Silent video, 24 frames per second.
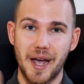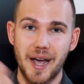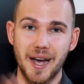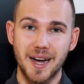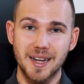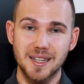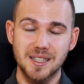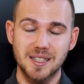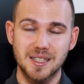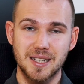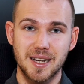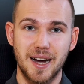
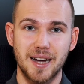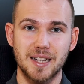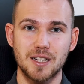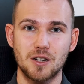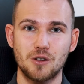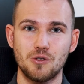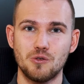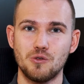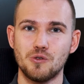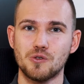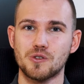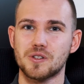erst die
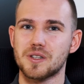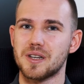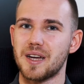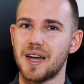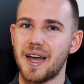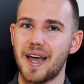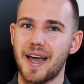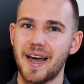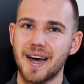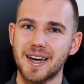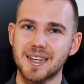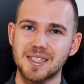Analyse,
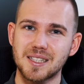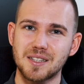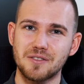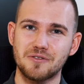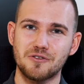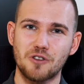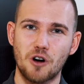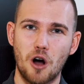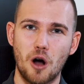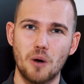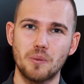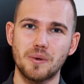erst die
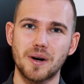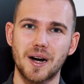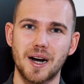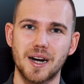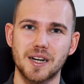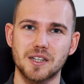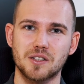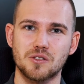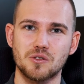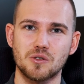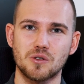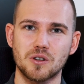
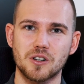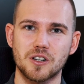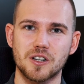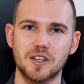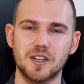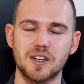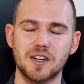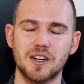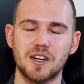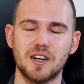Vorbereitung